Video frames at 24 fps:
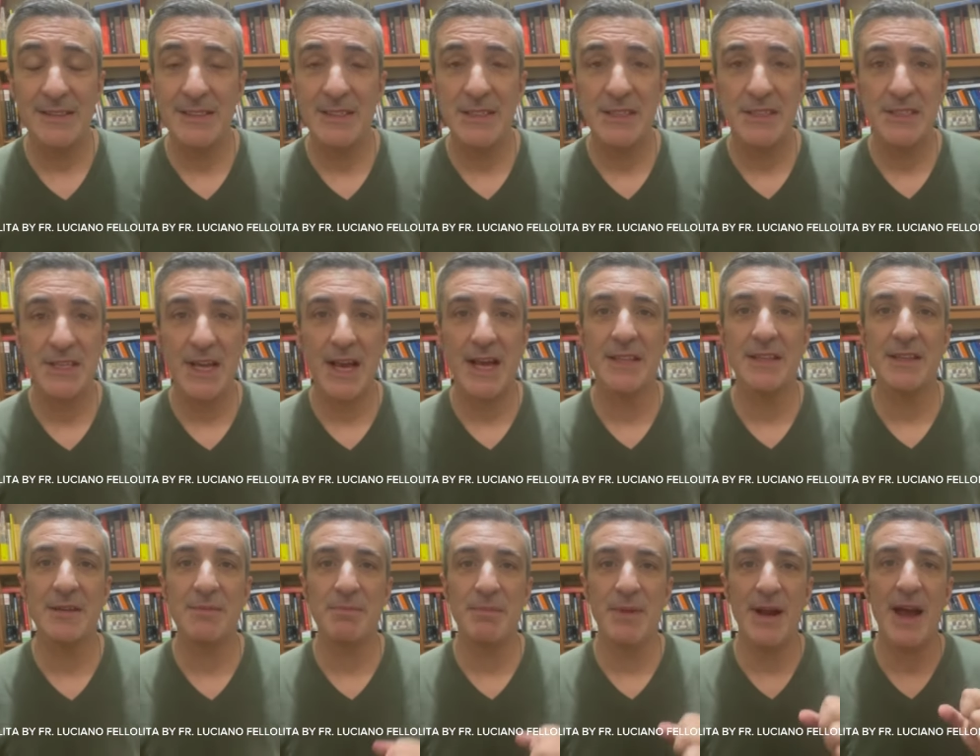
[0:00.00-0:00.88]
sa
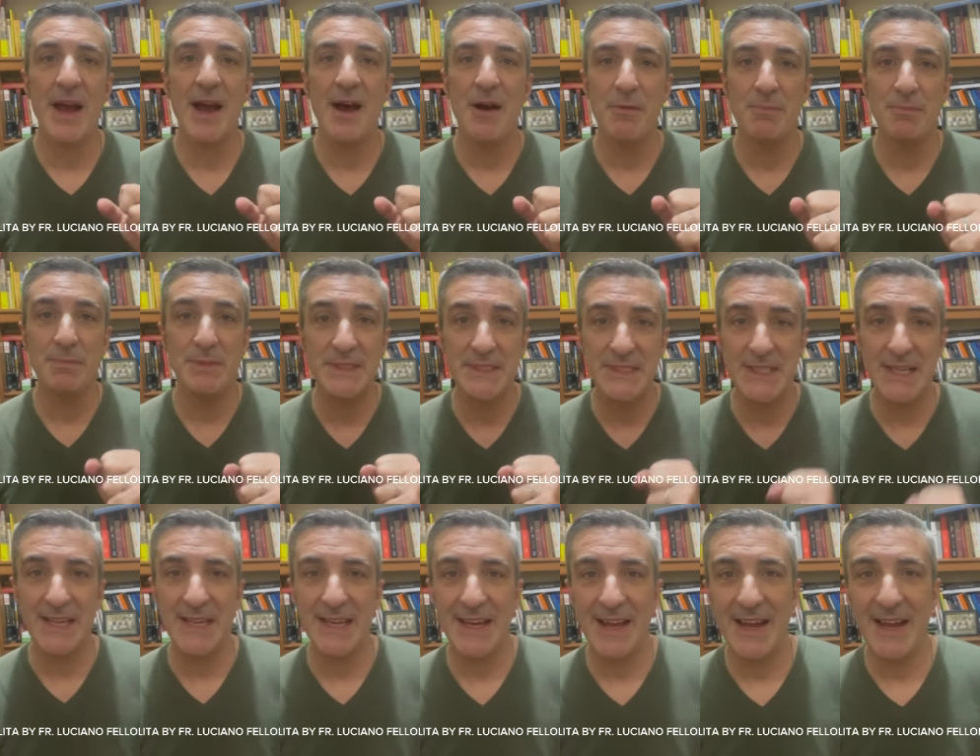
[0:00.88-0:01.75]
ating mga
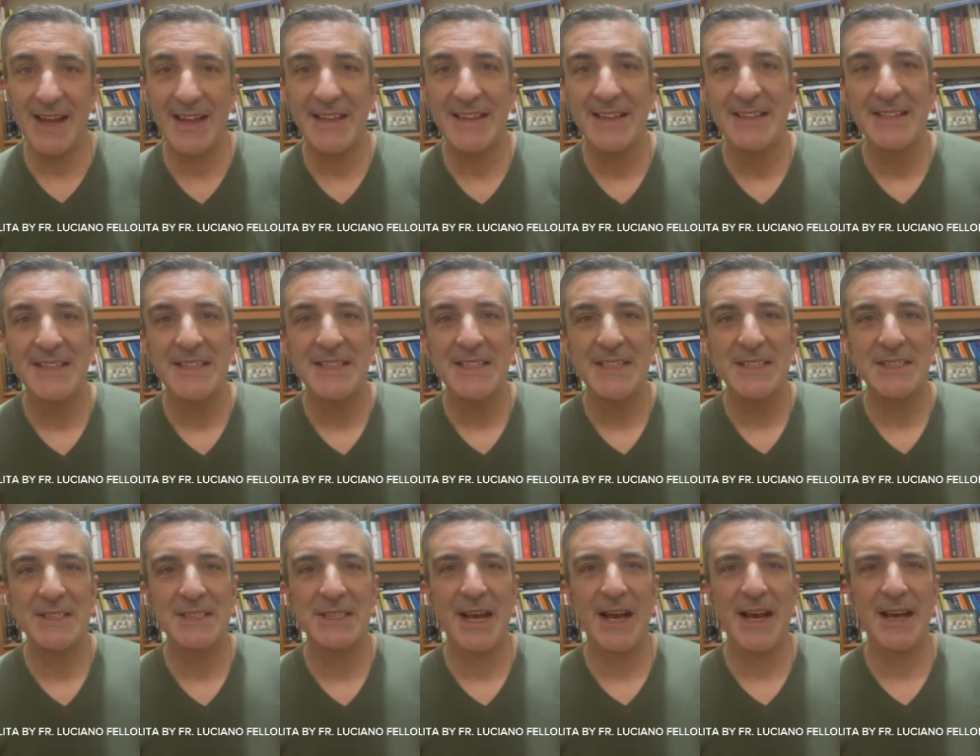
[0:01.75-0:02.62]
opisina,
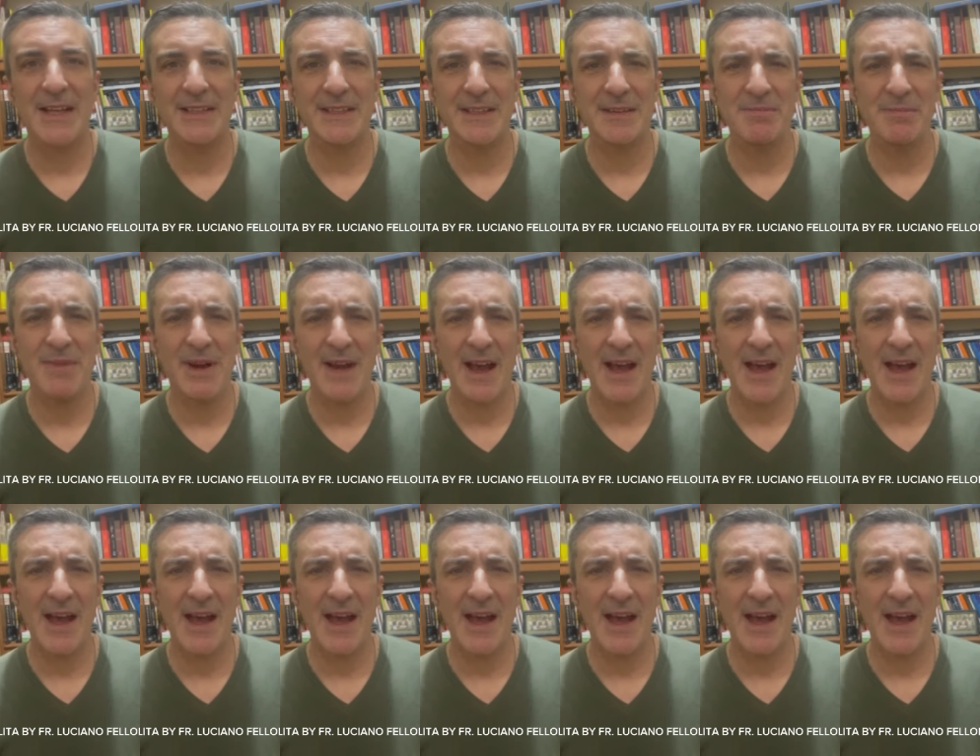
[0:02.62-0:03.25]
sa ating mga